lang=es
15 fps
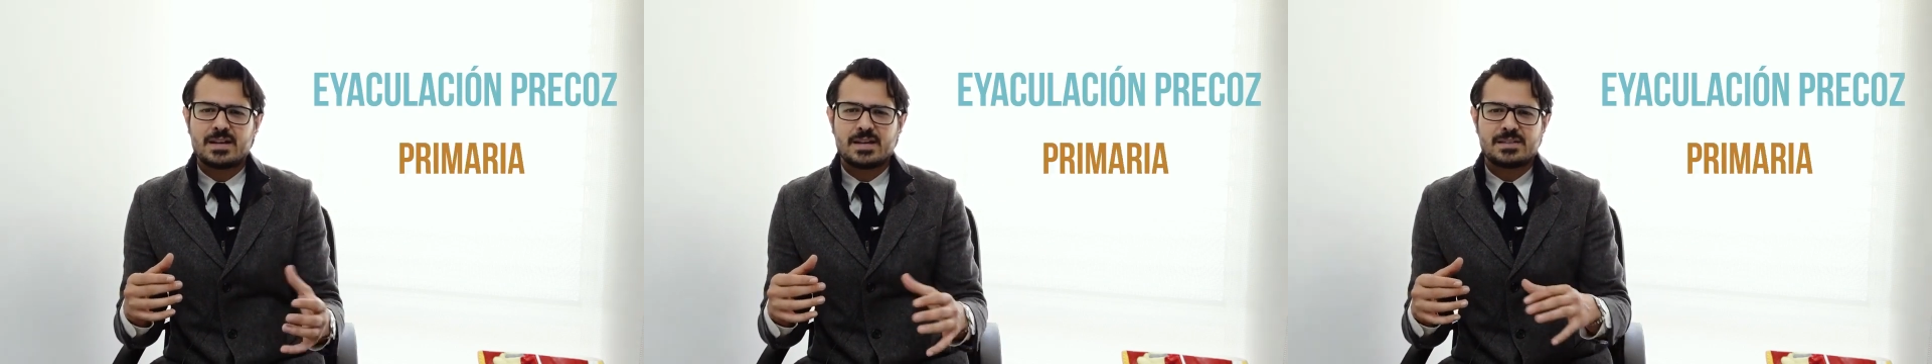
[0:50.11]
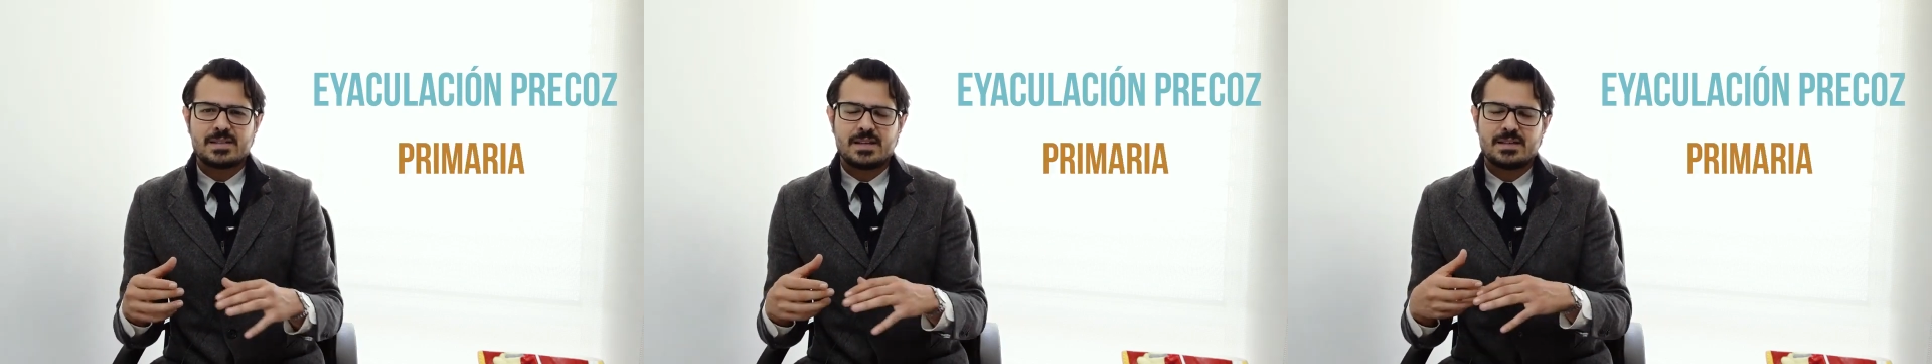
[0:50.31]

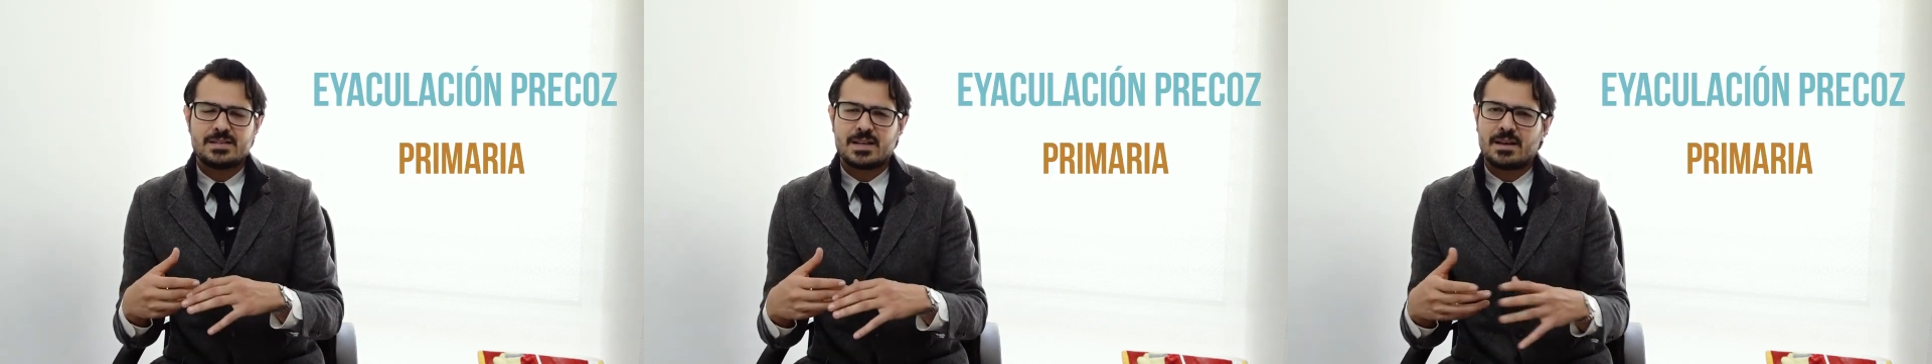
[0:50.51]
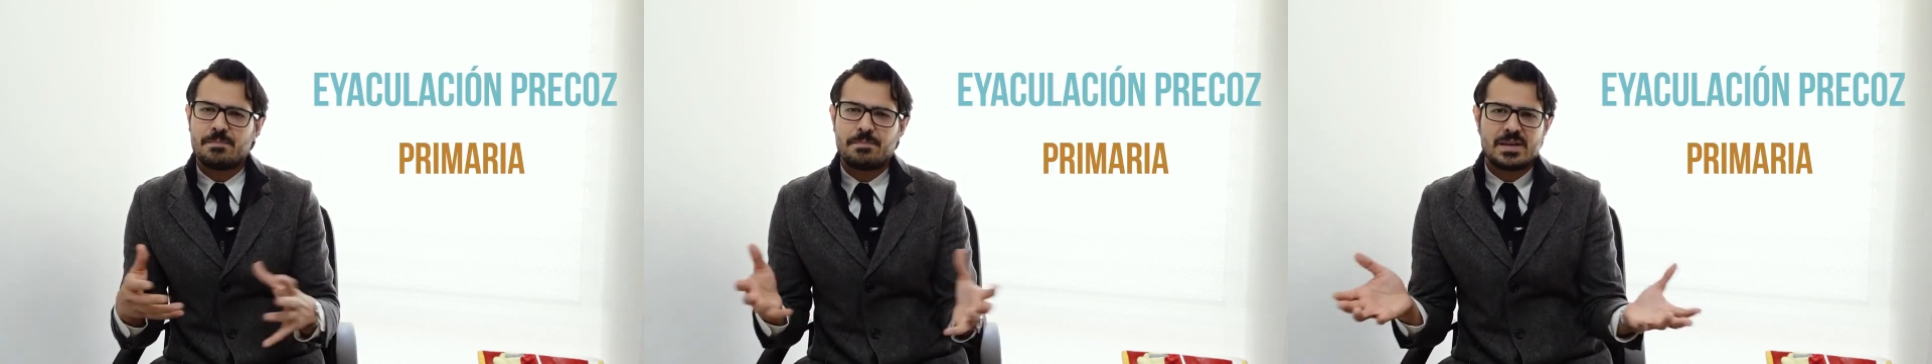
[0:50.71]
que es
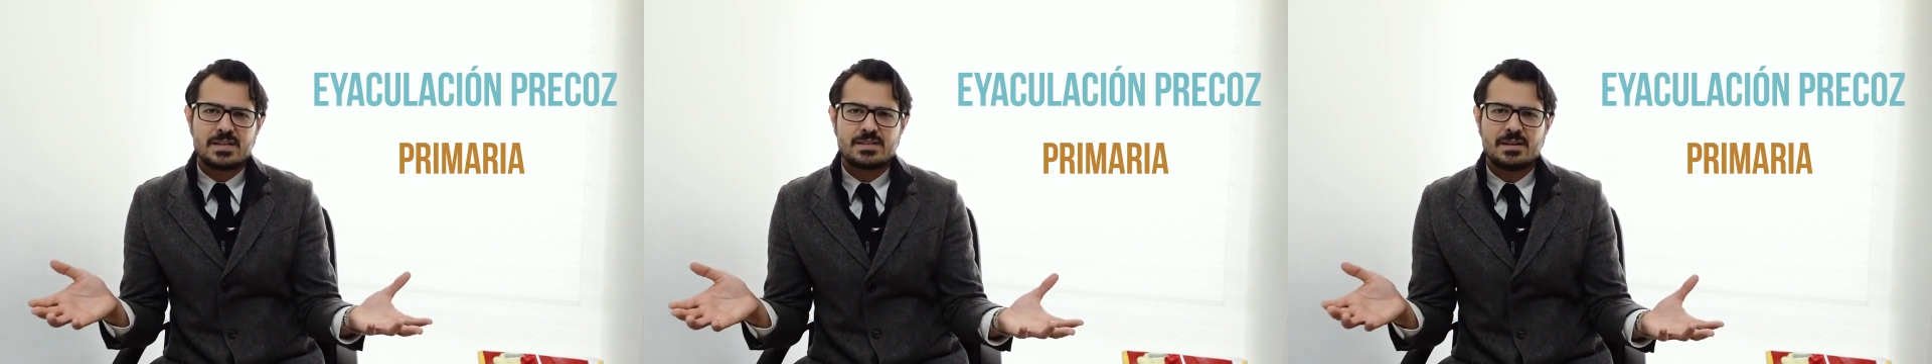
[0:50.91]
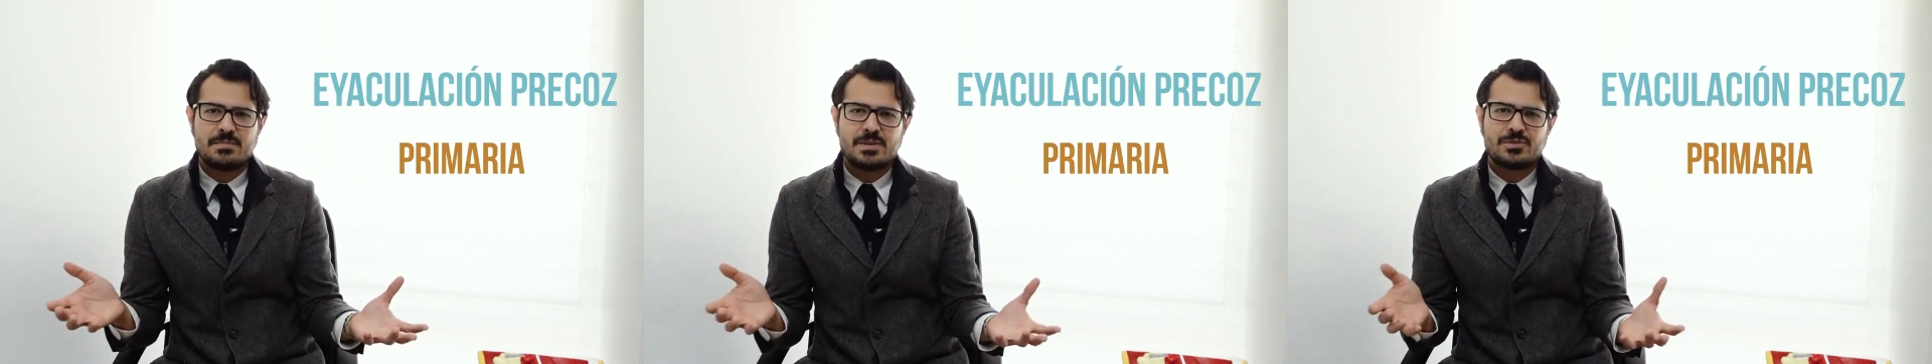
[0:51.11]
desde que
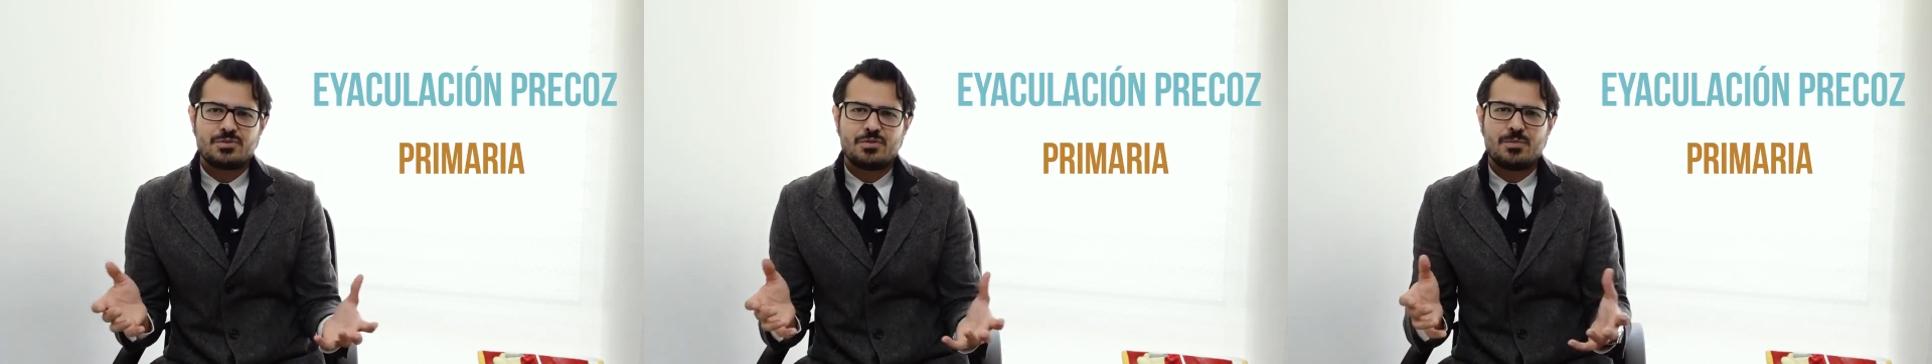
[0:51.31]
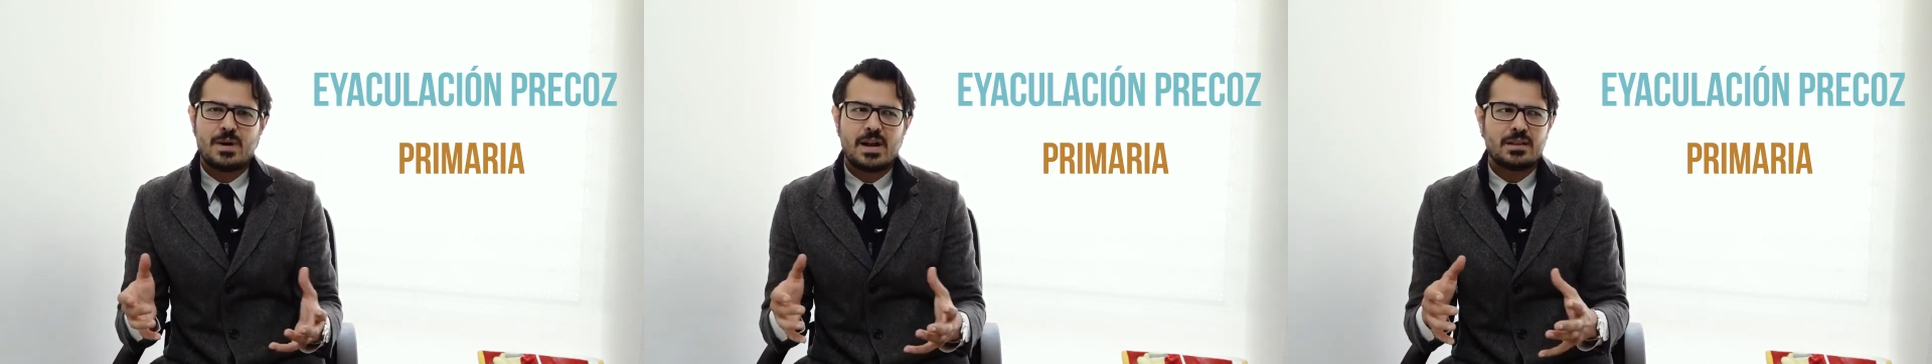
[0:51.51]
empiezas a
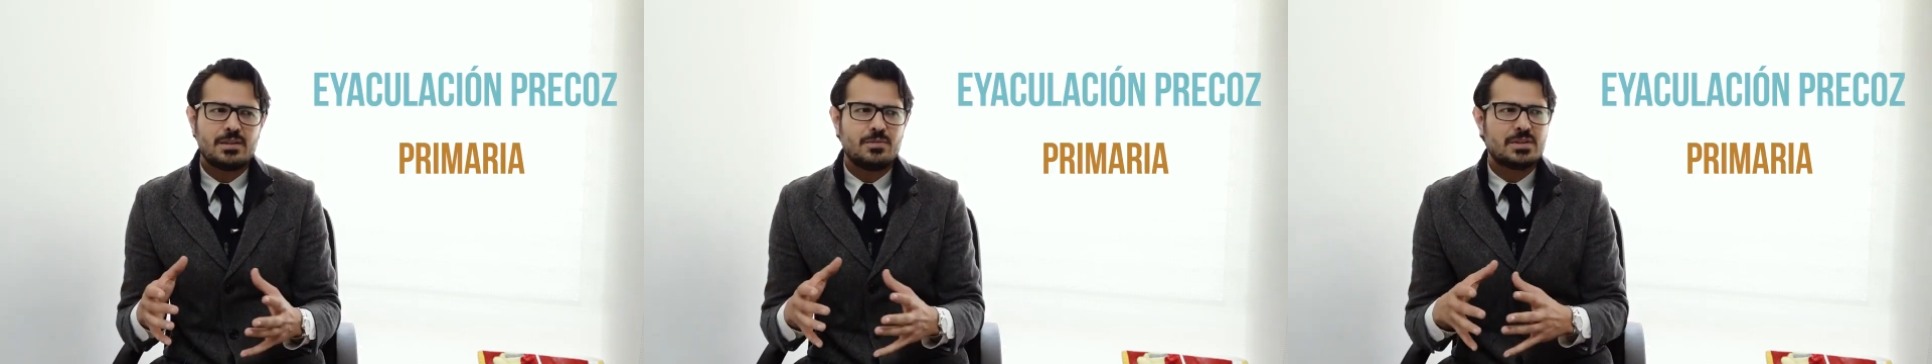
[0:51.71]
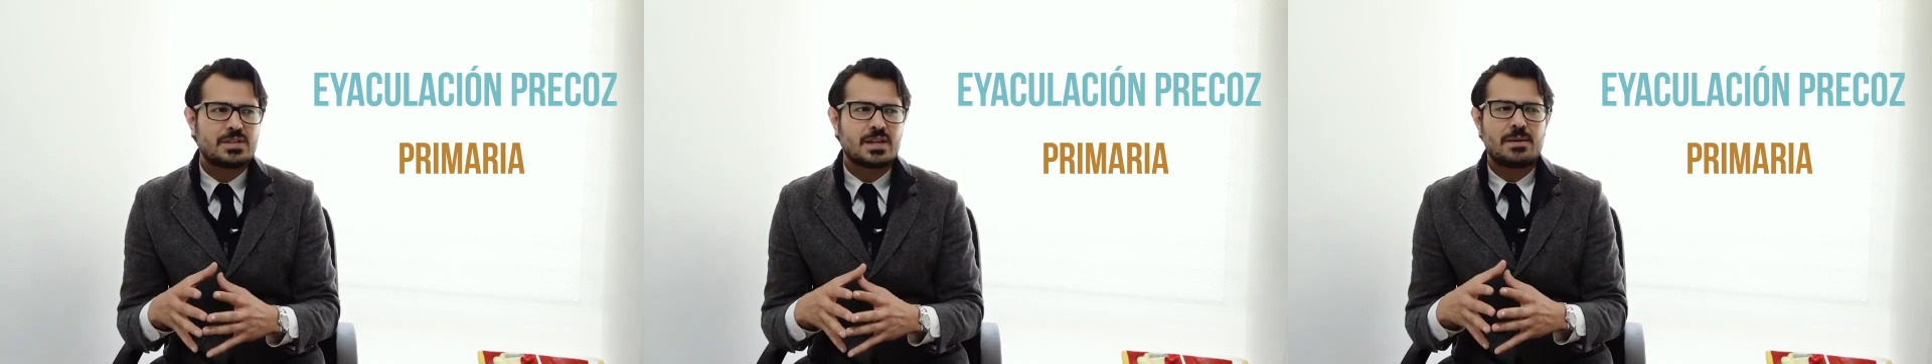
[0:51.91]

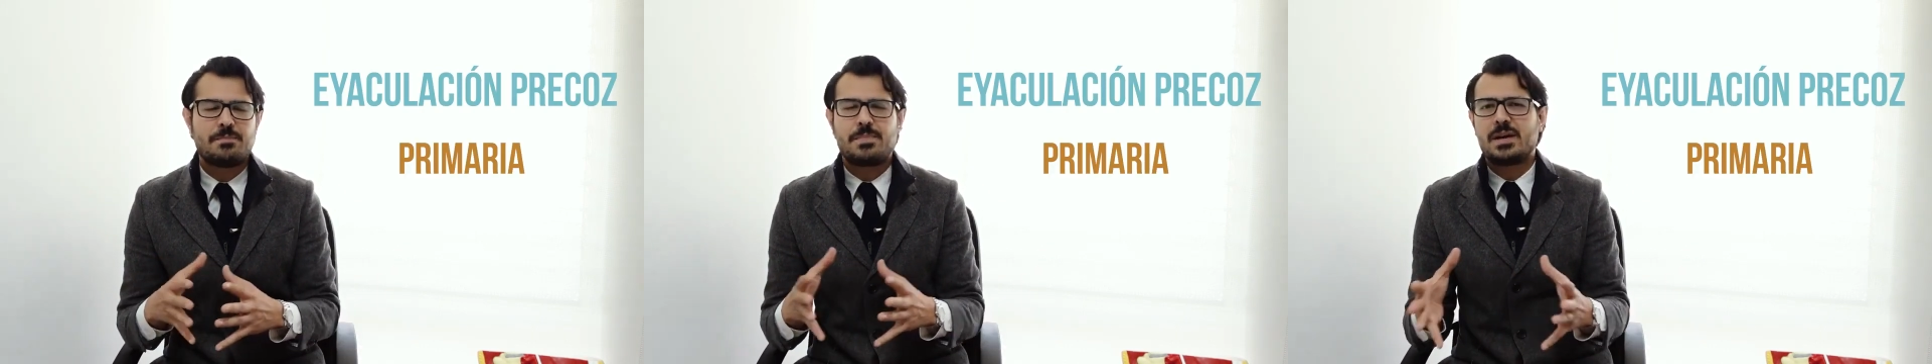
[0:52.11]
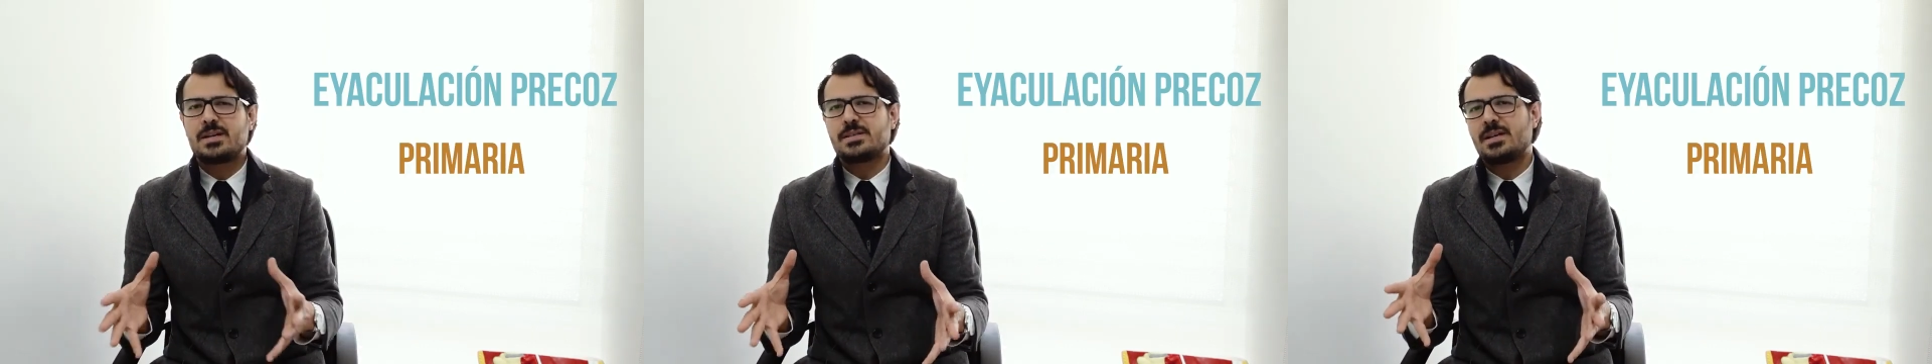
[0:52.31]
masturbarte o desde que
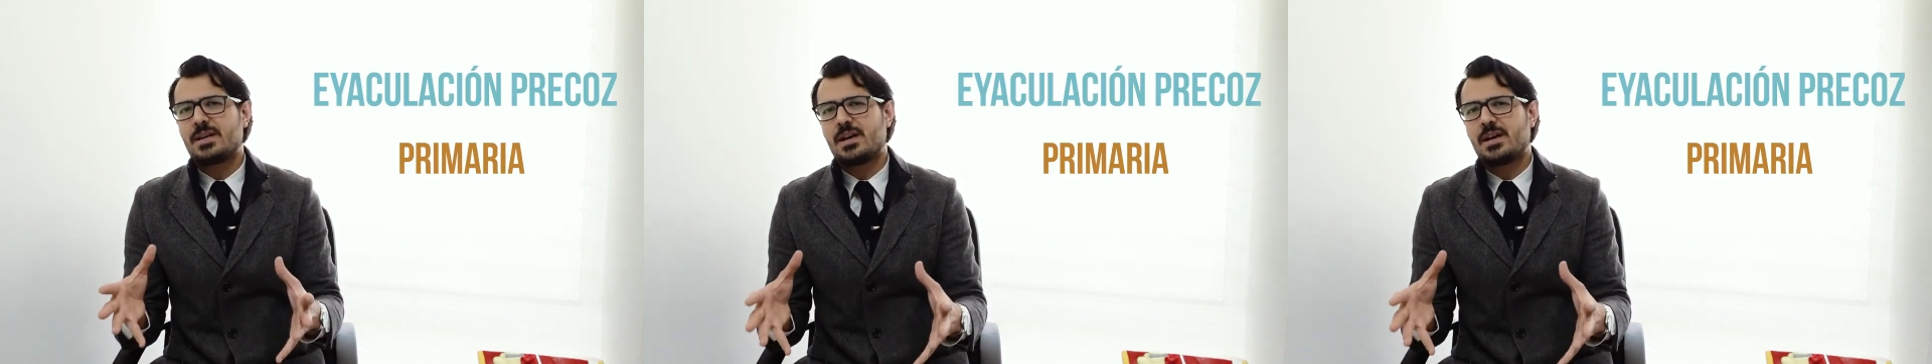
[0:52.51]
empiezas